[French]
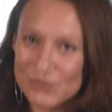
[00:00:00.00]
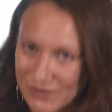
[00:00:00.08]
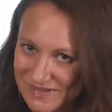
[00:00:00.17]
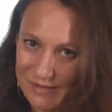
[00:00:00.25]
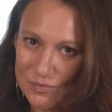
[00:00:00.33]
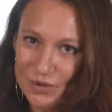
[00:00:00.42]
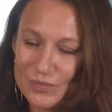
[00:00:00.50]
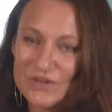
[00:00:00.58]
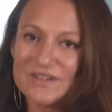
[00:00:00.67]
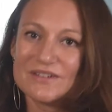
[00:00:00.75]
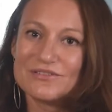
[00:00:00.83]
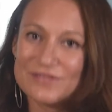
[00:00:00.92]
Troisièmement,
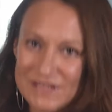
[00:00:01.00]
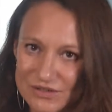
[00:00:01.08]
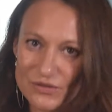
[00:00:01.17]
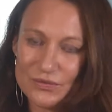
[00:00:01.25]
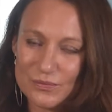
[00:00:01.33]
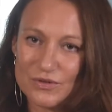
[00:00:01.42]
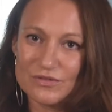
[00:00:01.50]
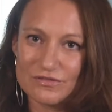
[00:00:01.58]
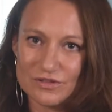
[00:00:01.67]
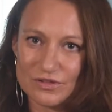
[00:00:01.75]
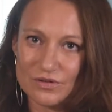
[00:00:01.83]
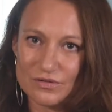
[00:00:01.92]
pensez au financement de
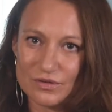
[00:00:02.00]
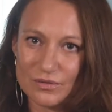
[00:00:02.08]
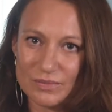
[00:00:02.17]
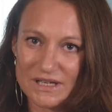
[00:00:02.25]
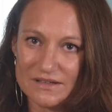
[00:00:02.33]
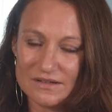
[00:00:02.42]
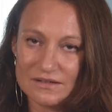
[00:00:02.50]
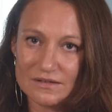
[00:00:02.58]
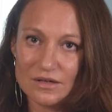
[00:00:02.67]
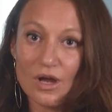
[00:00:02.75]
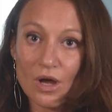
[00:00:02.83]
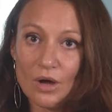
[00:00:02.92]
votre entreprise.
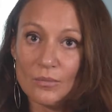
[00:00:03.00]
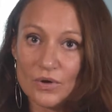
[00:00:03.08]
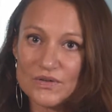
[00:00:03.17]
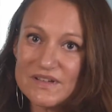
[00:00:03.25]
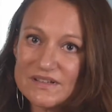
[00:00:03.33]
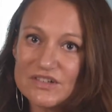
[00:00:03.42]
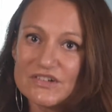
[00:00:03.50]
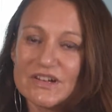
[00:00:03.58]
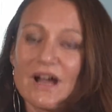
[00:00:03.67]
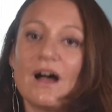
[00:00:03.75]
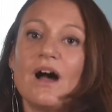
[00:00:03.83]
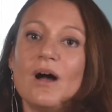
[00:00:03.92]
Pensez
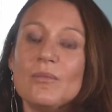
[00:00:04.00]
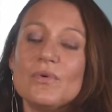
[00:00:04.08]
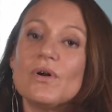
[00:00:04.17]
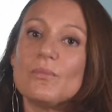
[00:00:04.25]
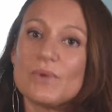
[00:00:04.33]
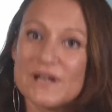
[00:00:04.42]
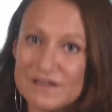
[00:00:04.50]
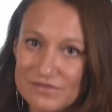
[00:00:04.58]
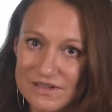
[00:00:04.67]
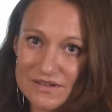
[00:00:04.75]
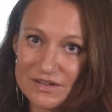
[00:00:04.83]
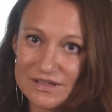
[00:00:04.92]
déjà à un plan
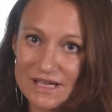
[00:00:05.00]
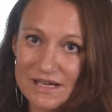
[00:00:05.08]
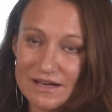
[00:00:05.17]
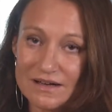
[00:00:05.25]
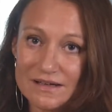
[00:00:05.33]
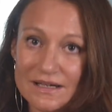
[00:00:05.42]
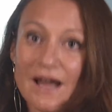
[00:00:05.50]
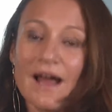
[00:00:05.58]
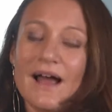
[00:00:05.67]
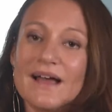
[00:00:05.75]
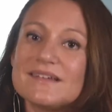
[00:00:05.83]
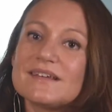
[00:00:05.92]
prévisionnel.
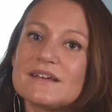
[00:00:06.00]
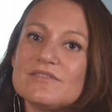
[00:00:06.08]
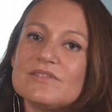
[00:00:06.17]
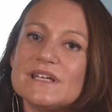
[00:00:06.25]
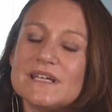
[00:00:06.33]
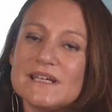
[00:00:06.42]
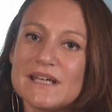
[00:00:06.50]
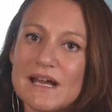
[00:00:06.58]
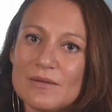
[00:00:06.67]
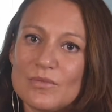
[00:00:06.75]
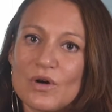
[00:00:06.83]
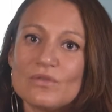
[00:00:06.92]
Inscrivez
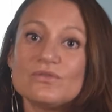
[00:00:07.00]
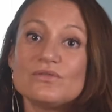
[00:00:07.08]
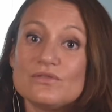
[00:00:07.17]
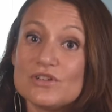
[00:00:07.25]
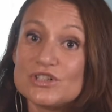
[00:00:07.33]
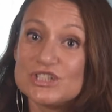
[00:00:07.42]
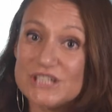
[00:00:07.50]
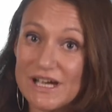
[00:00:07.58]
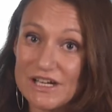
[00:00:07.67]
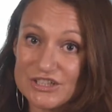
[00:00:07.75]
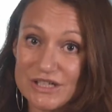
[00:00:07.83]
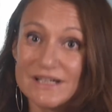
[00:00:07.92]
également toutes vos
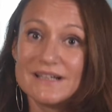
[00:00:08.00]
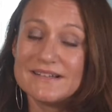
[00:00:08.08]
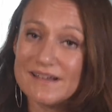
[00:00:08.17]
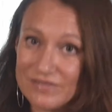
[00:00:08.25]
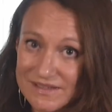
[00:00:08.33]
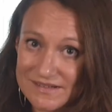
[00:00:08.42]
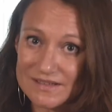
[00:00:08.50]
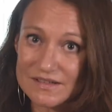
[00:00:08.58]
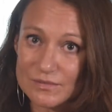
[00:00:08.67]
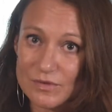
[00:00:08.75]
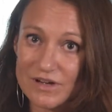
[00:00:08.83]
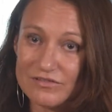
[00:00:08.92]
charges et les
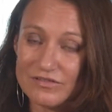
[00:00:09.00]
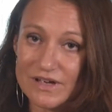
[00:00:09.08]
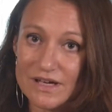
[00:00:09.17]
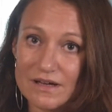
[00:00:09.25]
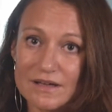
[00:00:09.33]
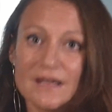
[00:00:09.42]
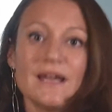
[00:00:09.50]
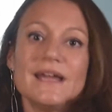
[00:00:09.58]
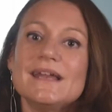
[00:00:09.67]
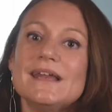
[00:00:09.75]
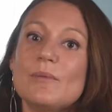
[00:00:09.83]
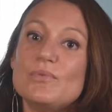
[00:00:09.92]
investissements à faire.
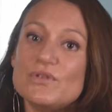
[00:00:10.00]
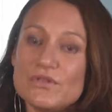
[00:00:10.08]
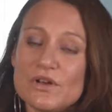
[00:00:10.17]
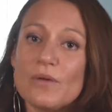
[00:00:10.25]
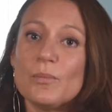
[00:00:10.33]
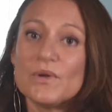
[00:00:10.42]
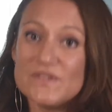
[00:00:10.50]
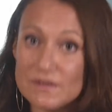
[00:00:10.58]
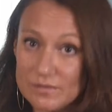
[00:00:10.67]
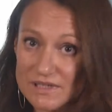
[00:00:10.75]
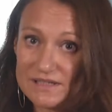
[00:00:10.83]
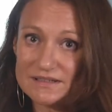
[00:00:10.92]
Il y a plusieurs
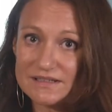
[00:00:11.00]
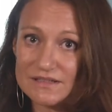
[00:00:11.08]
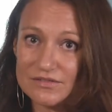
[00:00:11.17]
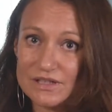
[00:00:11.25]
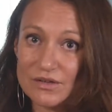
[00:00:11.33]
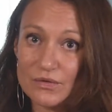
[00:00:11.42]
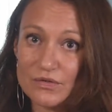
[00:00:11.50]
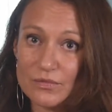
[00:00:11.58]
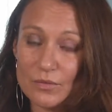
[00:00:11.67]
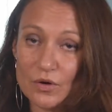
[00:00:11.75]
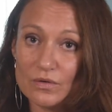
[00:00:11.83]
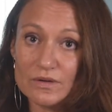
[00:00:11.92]
possibilités de
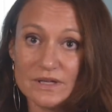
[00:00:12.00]
financement.